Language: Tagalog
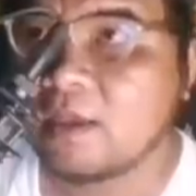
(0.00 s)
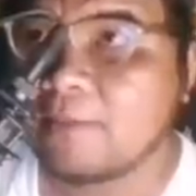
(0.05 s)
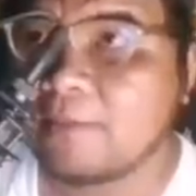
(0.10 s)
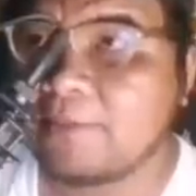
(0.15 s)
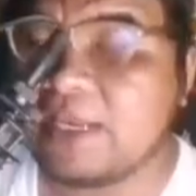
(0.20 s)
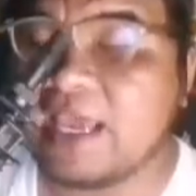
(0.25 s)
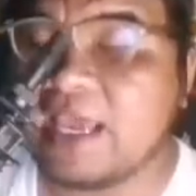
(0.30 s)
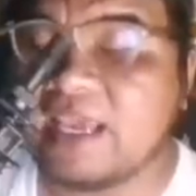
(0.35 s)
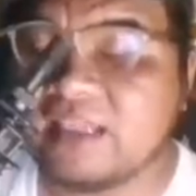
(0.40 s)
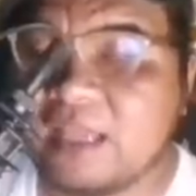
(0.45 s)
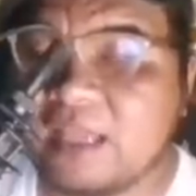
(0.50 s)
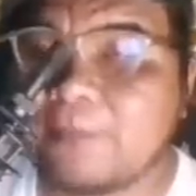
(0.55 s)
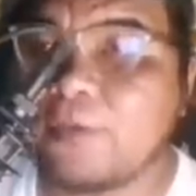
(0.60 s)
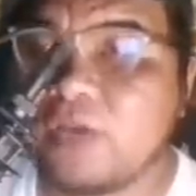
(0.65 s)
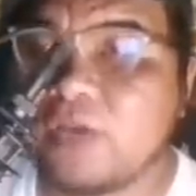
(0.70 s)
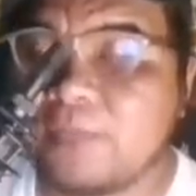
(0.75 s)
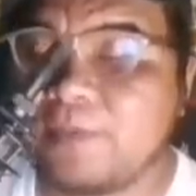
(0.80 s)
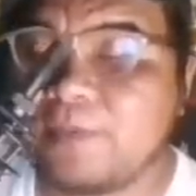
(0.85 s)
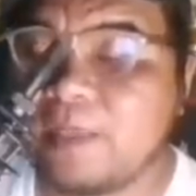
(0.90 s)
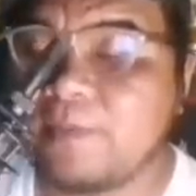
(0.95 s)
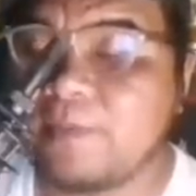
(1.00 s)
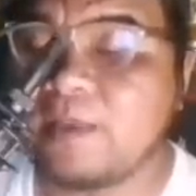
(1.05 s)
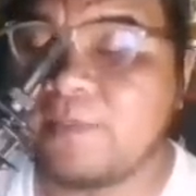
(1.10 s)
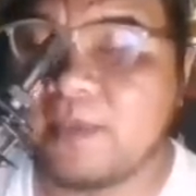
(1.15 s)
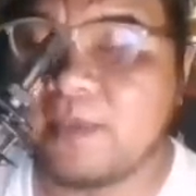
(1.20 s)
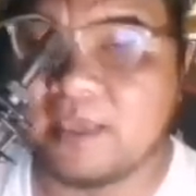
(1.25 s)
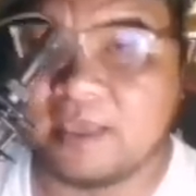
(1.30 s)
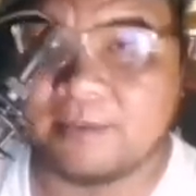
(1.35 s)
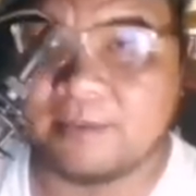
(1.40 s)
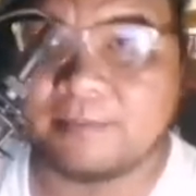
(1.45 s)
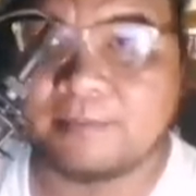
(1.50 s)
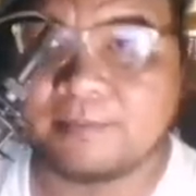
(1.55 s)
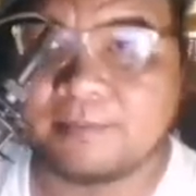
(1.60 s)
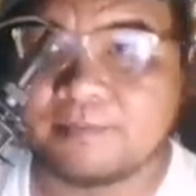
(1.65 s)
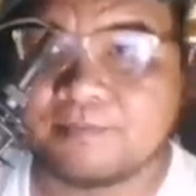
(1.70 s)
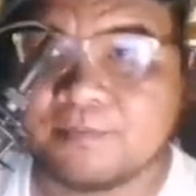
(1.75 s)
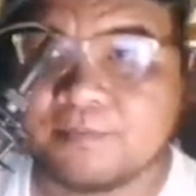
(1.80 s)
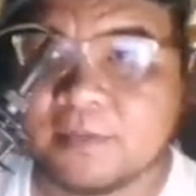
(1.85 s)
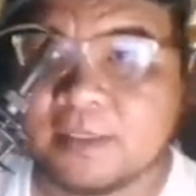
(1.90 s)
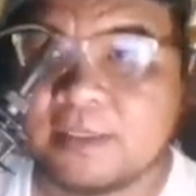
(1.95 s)
pinakita po ni PBBM
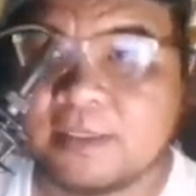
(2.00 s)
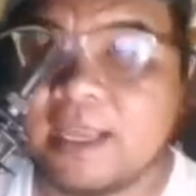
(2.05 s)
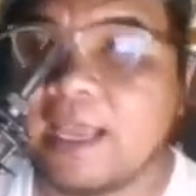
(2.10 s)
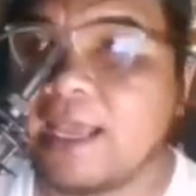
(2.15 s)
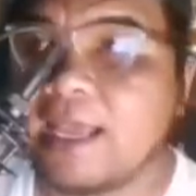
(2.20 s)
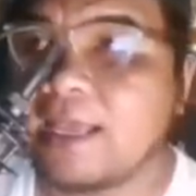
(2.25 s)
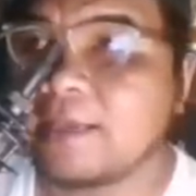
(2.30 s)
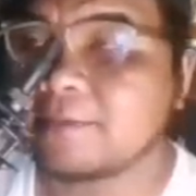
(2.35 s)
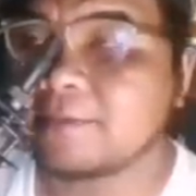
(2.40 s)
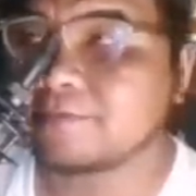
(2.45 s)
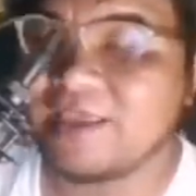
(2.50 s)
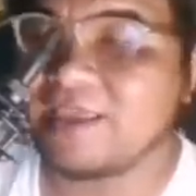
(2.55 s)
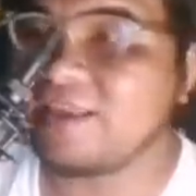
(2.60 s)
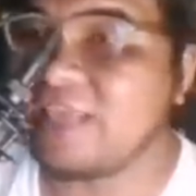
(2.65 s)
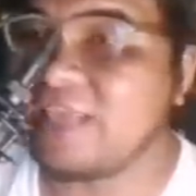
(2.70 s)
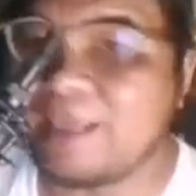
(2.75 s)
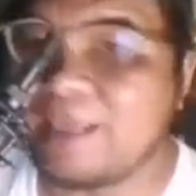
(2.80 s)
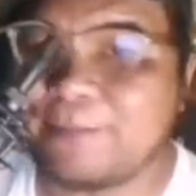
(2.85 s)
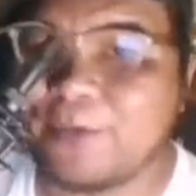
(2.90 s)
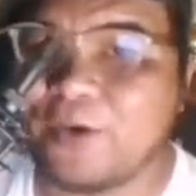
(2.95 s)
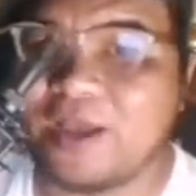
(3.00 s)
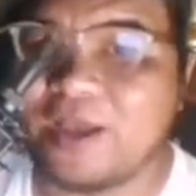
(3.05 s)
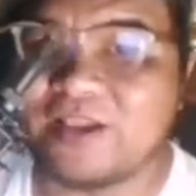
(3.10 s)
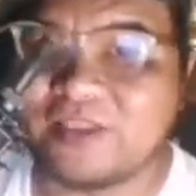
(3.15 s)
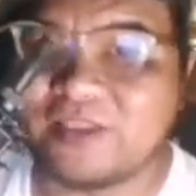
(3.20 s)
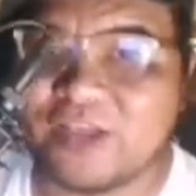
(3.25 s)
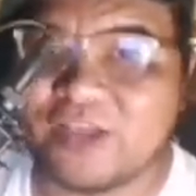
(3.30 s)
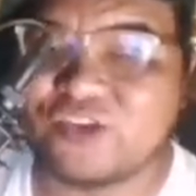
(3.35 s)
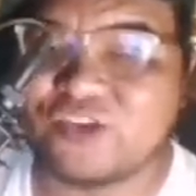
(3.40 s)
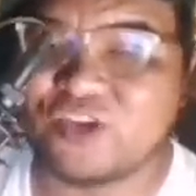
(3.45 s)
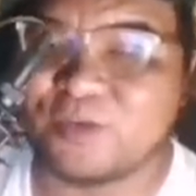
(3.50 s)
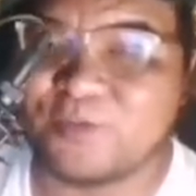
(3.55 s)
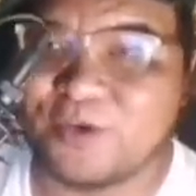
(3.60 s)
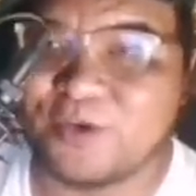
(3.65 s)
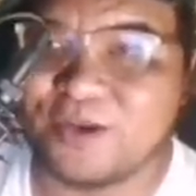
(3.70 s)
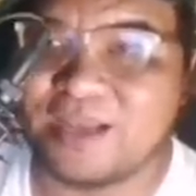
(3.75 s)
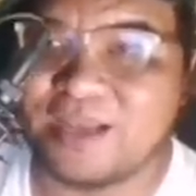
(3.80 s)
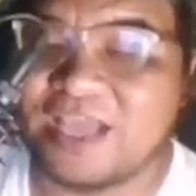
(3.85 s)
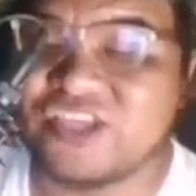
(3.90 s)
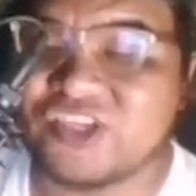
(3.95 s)
na hindi po
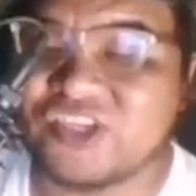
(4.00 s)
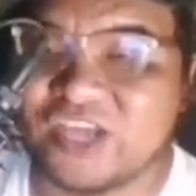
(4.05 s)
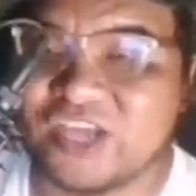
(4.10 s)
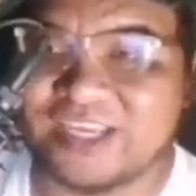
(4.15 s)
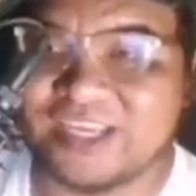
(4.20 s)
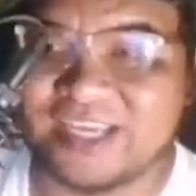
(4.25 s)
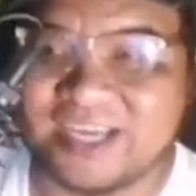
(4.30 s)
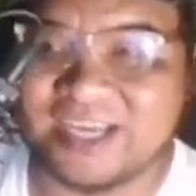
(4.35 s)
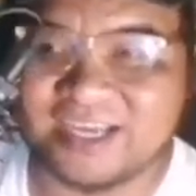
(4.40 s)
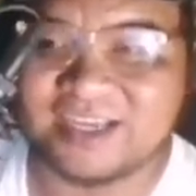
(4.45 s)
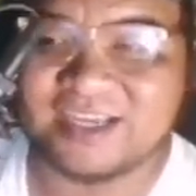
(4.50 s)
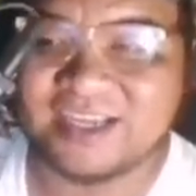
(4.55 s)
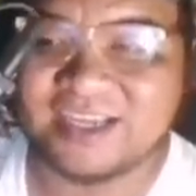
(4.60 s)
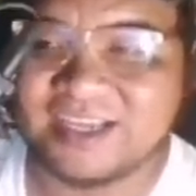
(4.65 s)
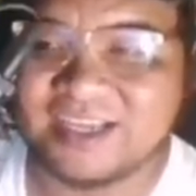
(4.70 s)
untouchable ang China.